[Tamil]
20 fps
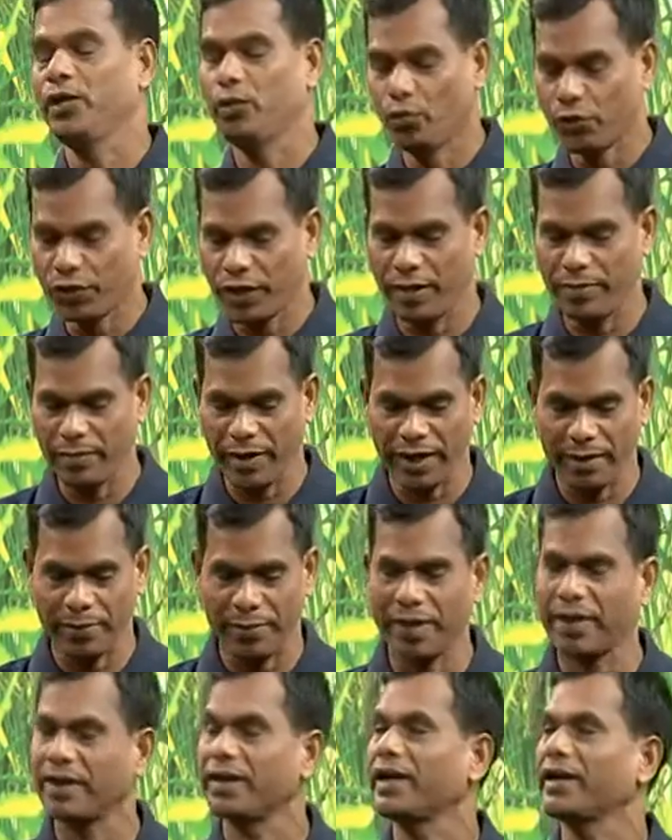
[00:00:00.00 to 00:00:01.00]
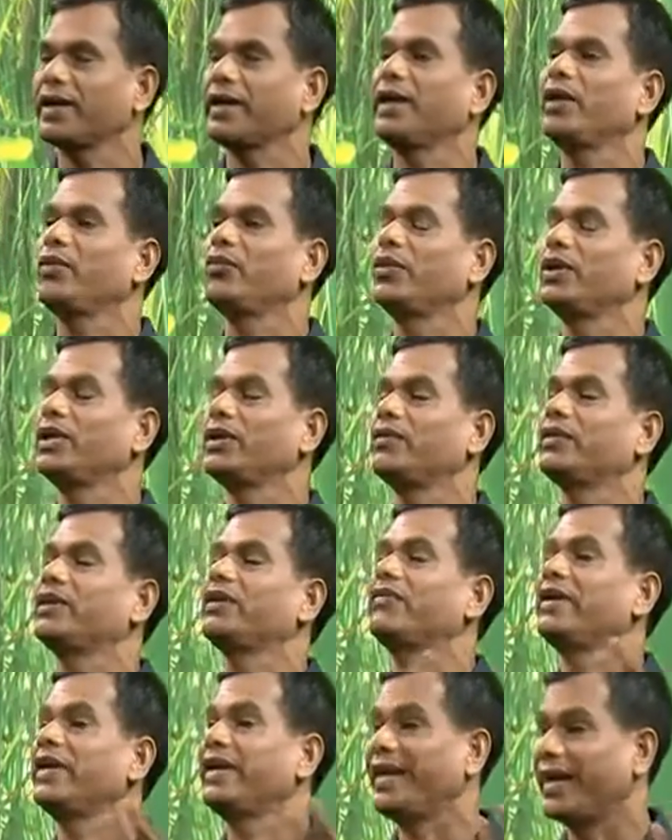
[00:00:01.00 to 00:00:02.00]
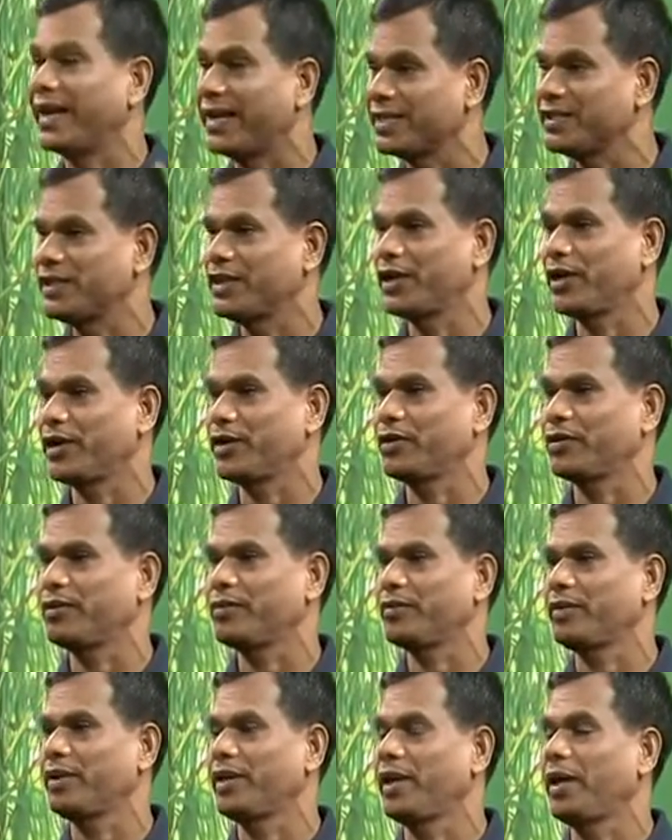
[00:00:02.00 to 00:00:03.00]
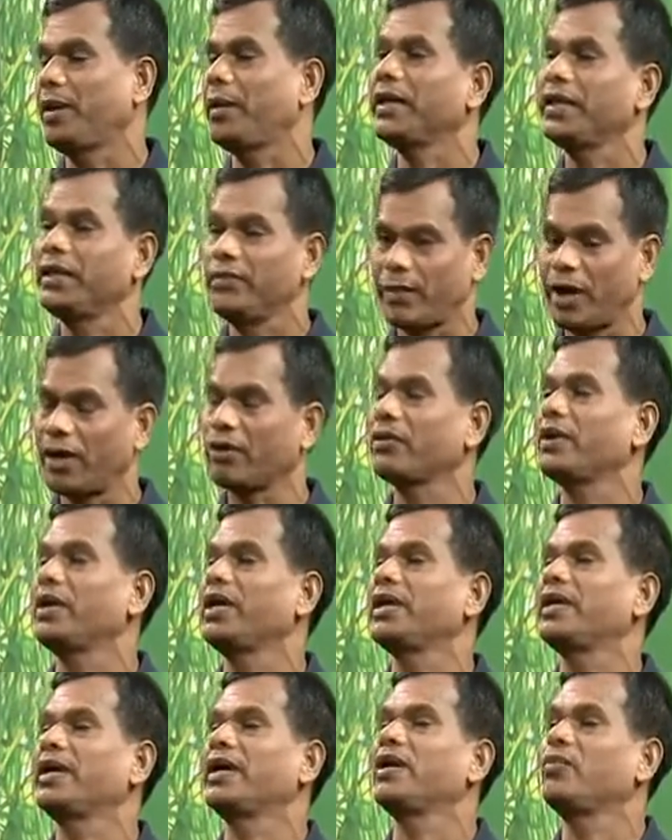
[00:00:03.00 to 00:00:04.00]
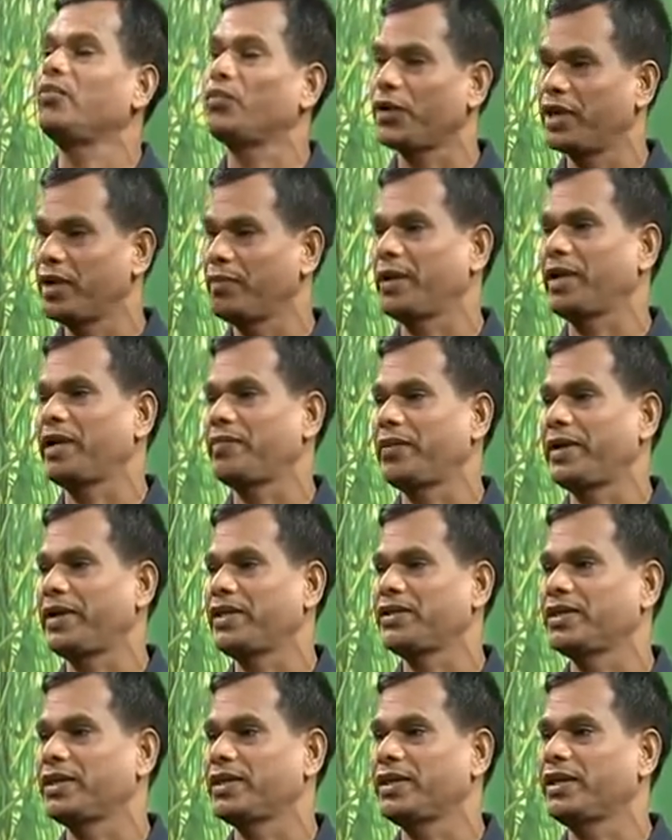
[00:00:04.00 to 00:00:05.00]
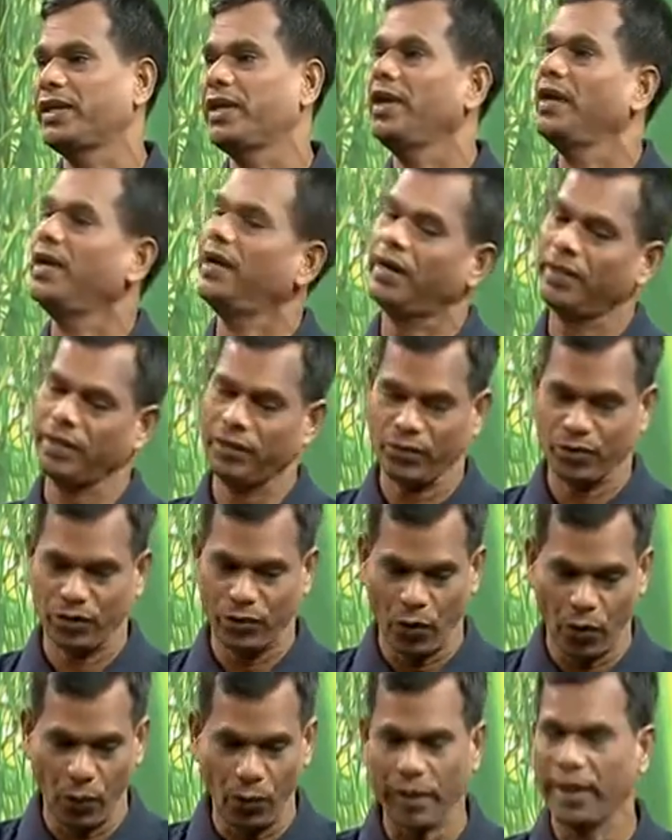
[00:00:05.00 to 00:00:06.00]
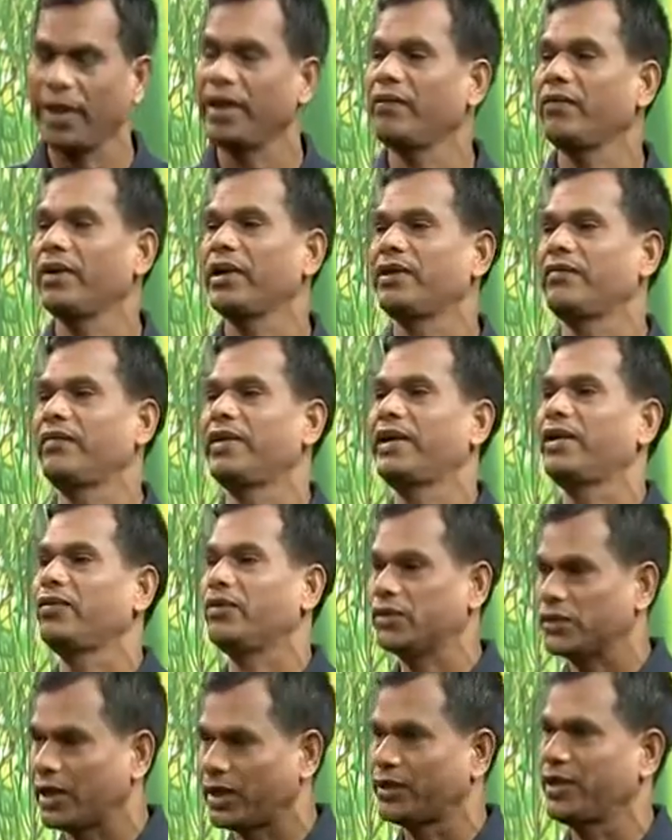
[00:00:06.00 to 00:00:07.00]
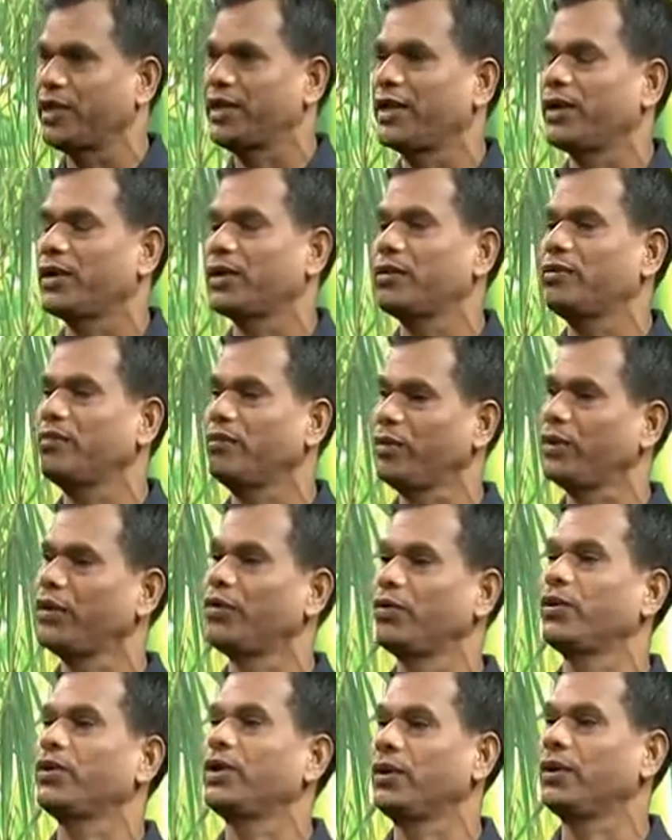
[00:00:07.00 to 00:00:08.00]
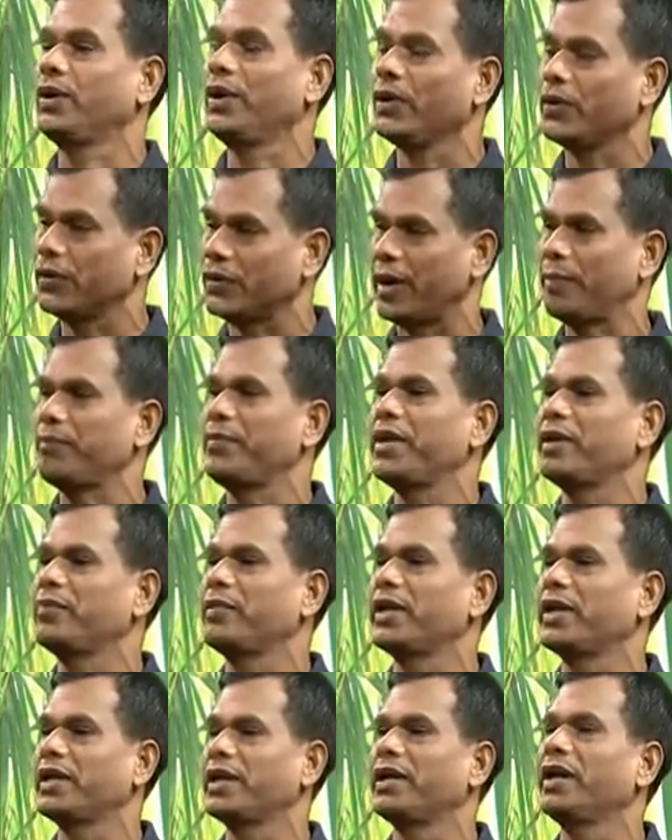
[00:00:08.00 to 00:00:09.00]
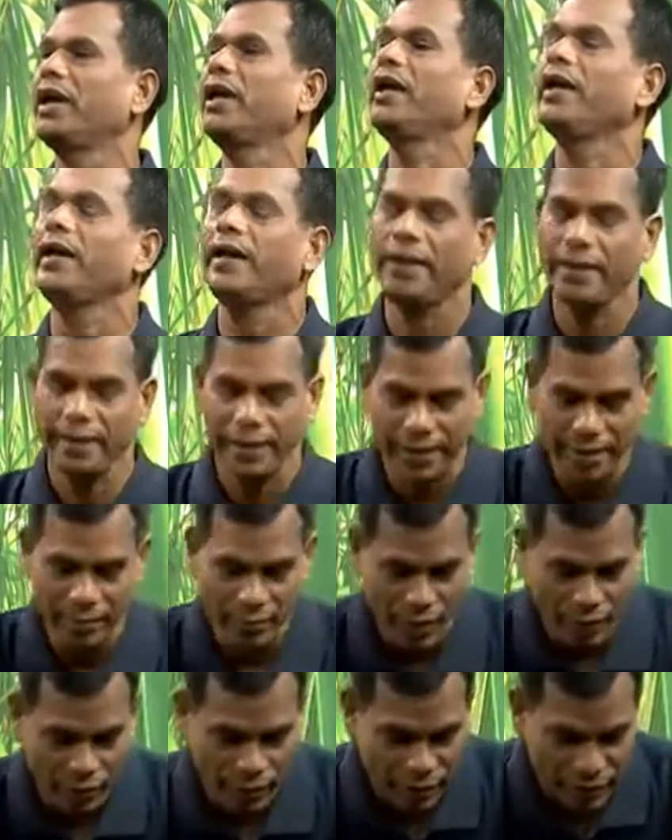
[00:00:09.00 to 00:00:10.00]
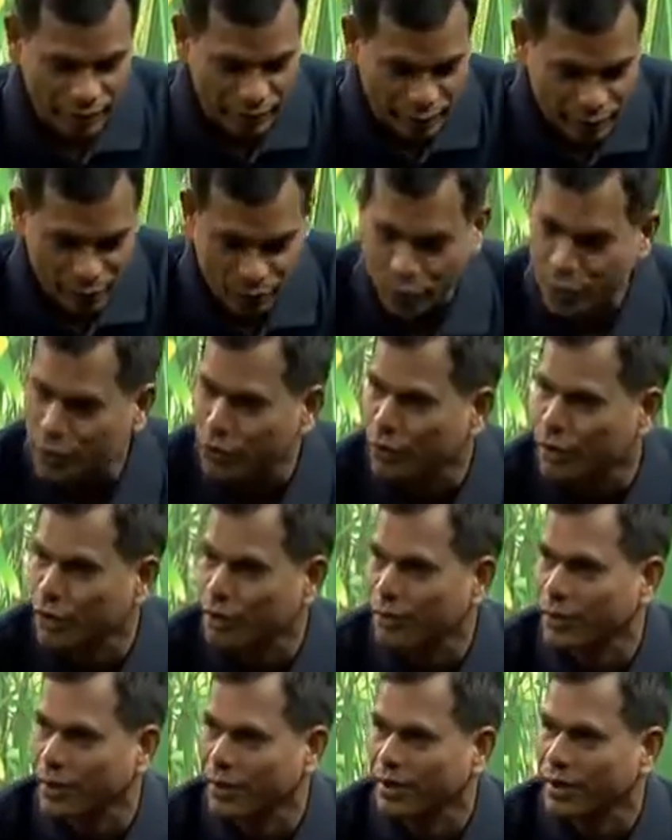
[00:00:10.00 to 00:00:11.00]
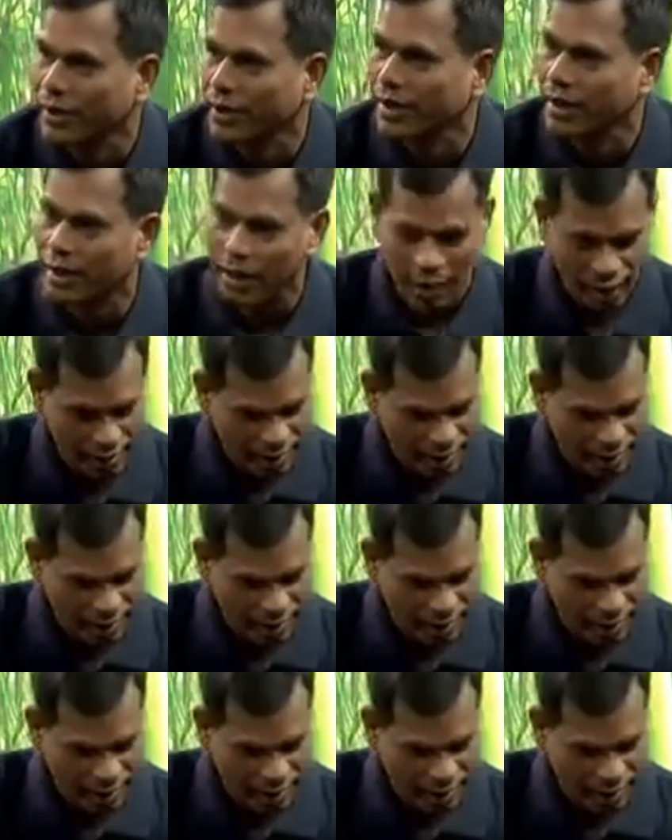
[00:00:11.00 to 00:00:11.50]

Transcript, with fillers: இது முக்கியமான பலன்னாக்க உங்களுக்கு வந்து வேண்டிய எனர்ஜி கிடைக்கும் இது மாணவர்களுக்கான முக்கியமான பயிற்சி அது அது ஹோல் டே அவங்களுக்கு வேண்டிய ஒரு சக்தி கிடைக்கும் இன்னும் கொஞ்சம் கம்பீரமா இருக்கலாம் ஏன்னா நிறைய மாணவர்கள் இப்படி குனிஞ்சு குனிஞ்சு போயிட்டு இருக்கிறாங்க